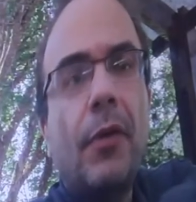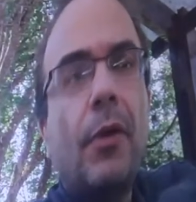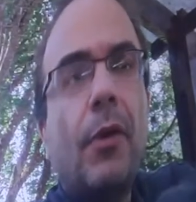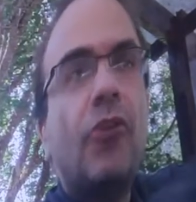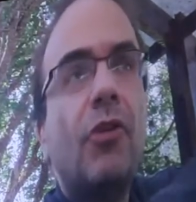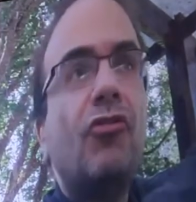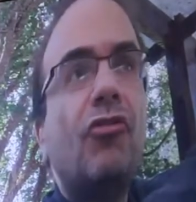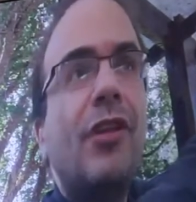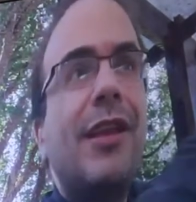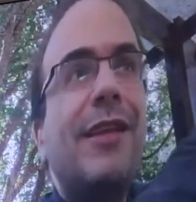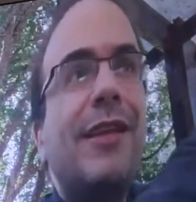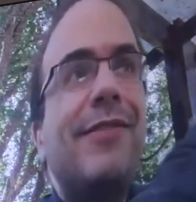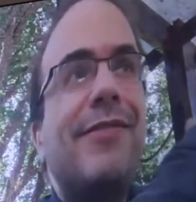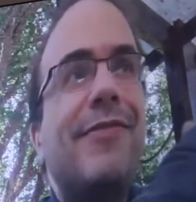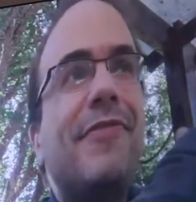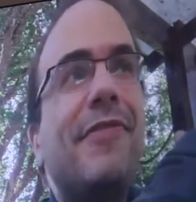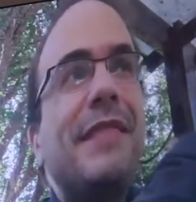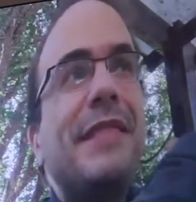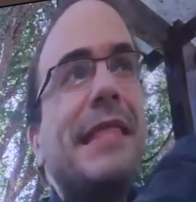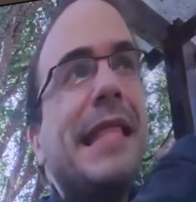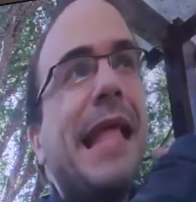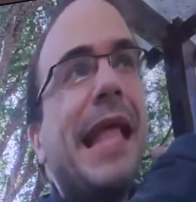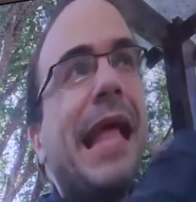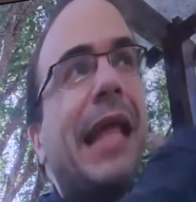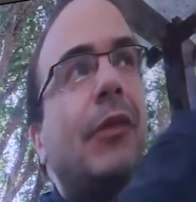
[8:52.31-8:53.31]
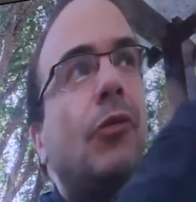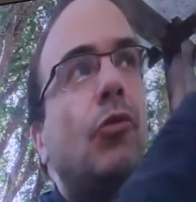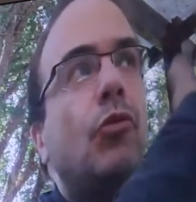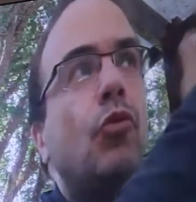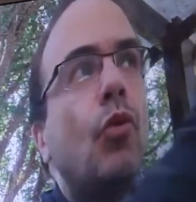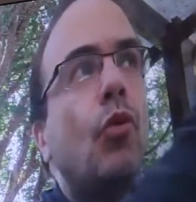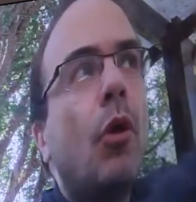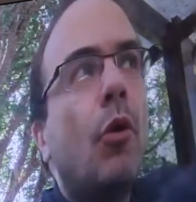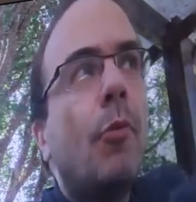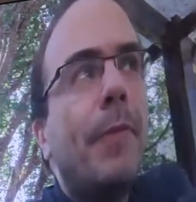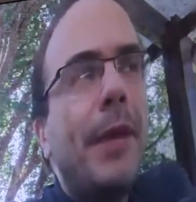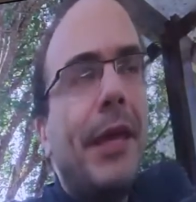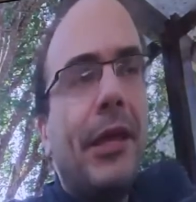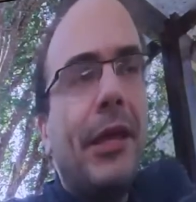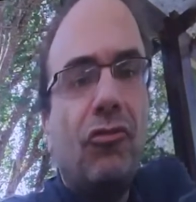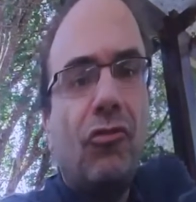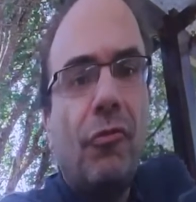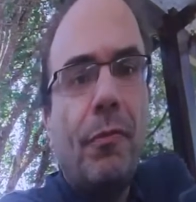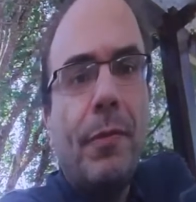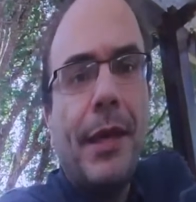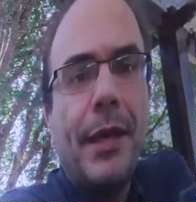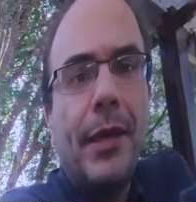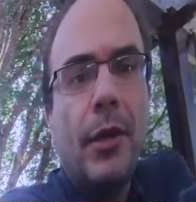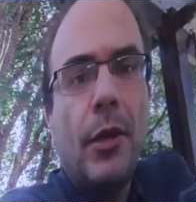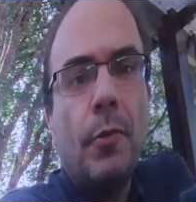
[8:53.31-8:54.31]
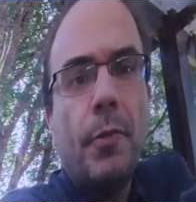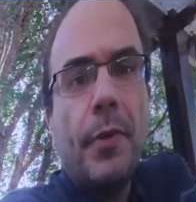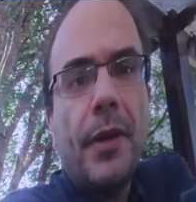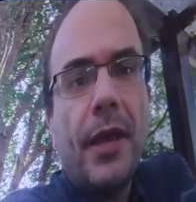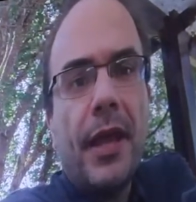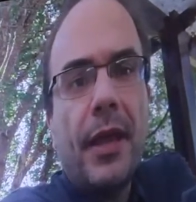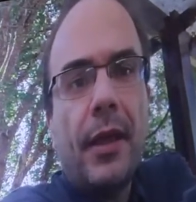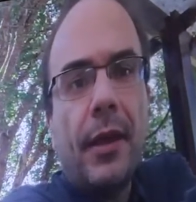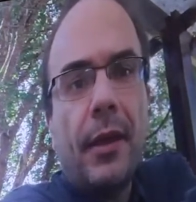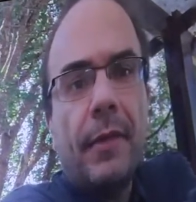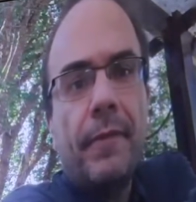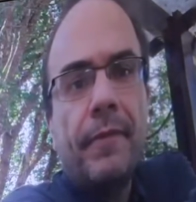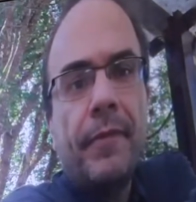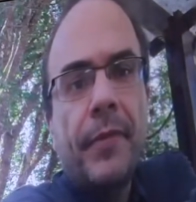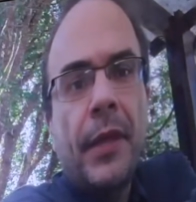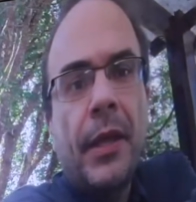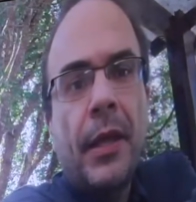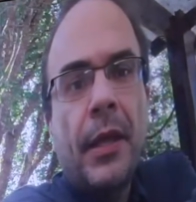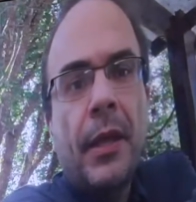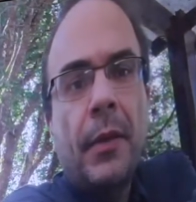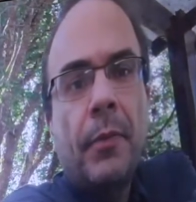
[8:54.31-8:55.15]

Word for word: Eu acho que elas naturalmente migram para ela.